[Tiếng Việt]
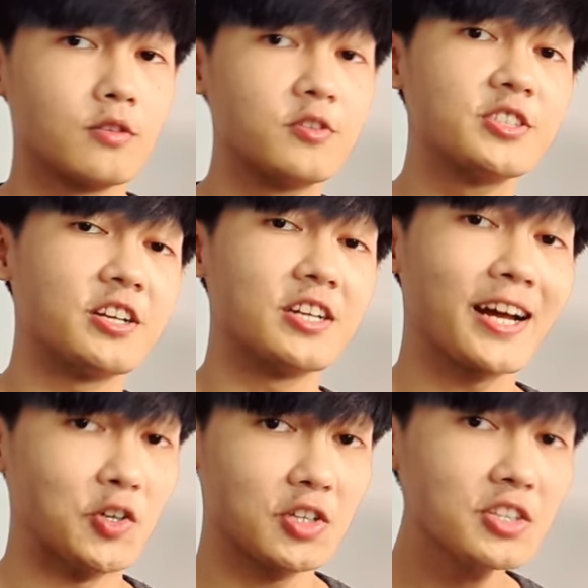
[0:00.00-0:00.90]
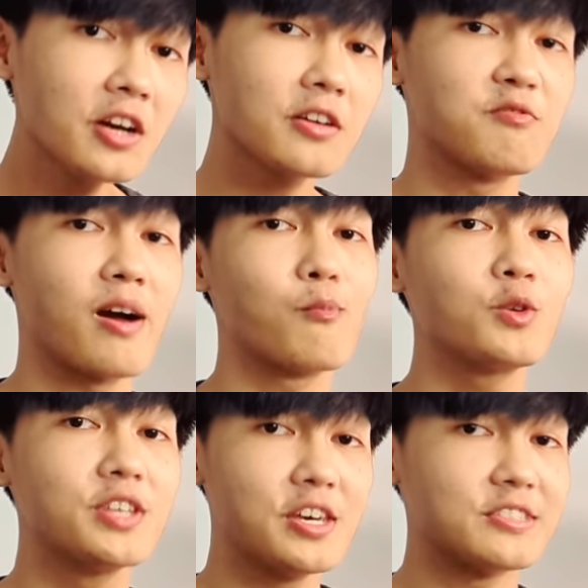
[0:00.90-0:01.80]
phương trình năng lượng thứ nhất văn
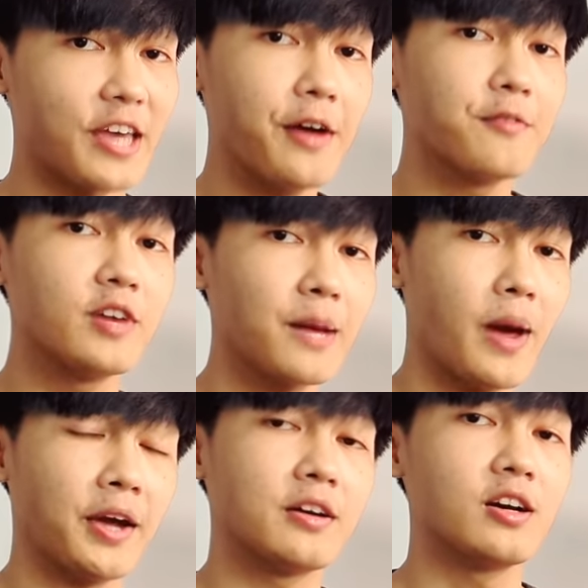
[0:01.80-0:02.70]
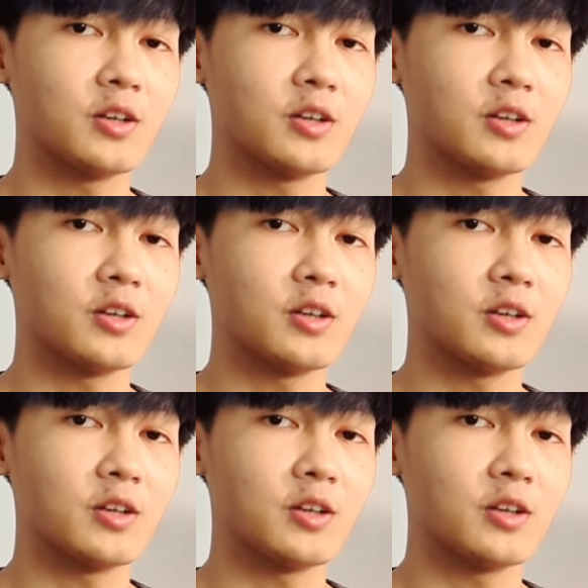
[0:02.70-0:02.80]
muốn chia sẻ với các bạn